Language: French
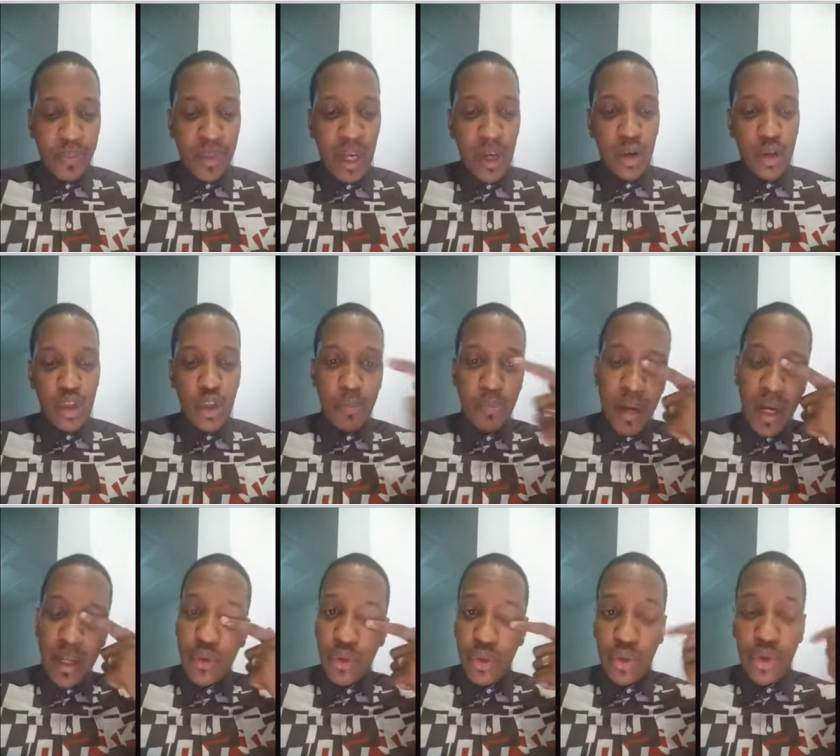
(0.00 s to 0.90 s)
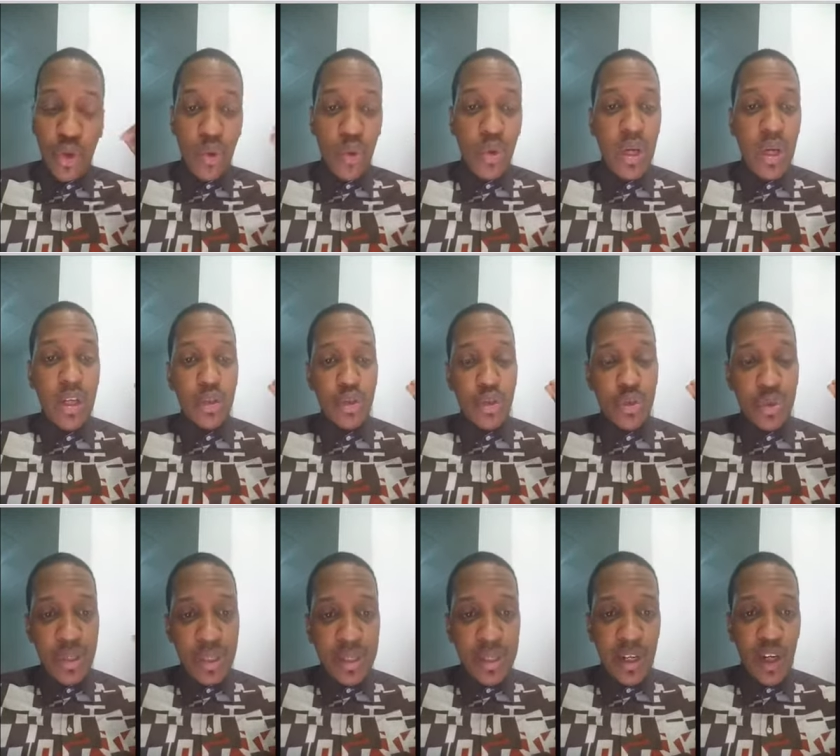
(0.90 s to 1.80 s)
Alors je parle du don du
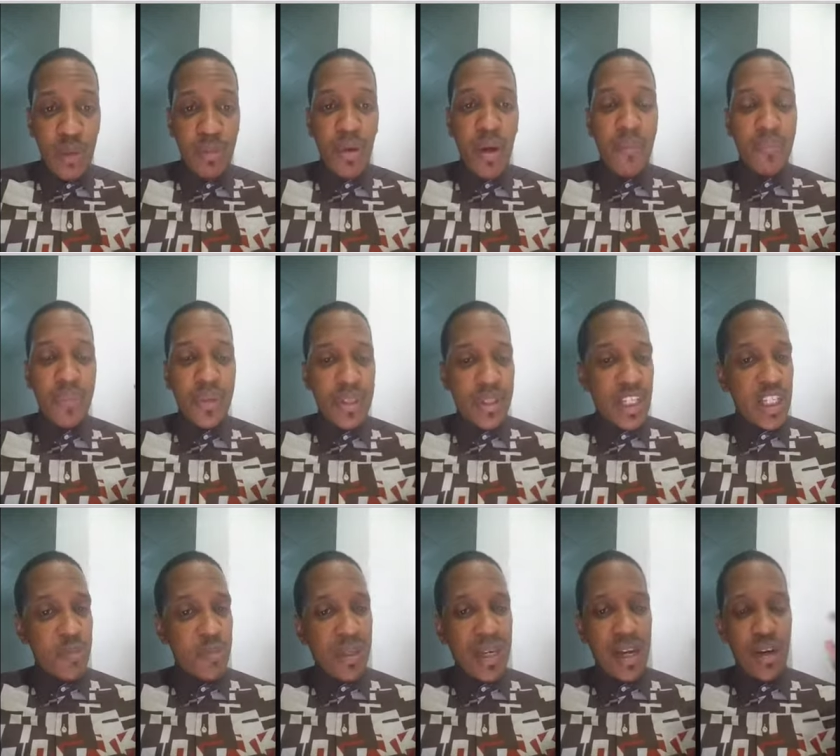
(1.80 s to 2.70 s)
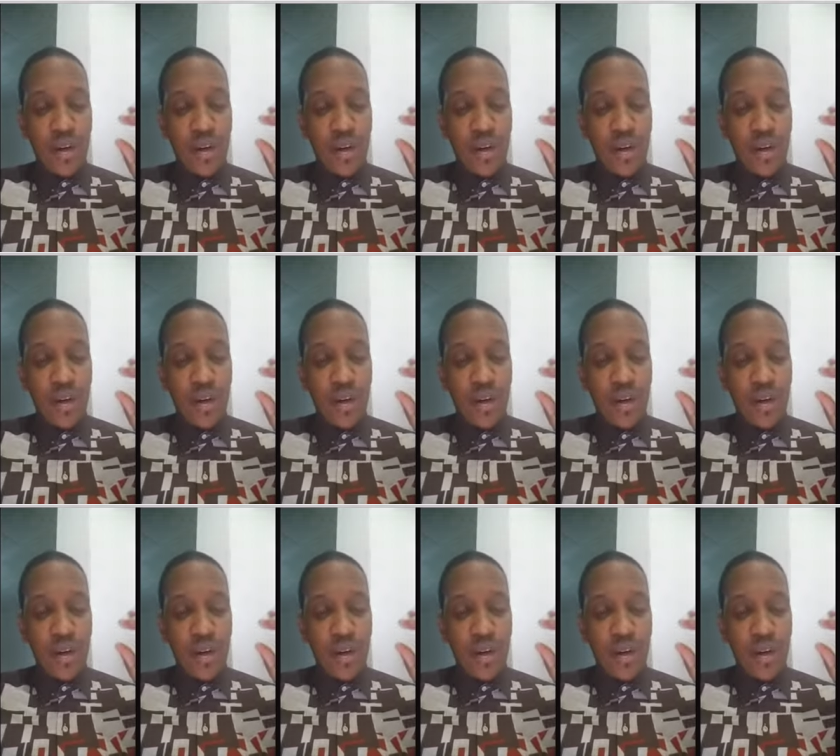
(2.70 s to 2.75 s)
discernement des esprits.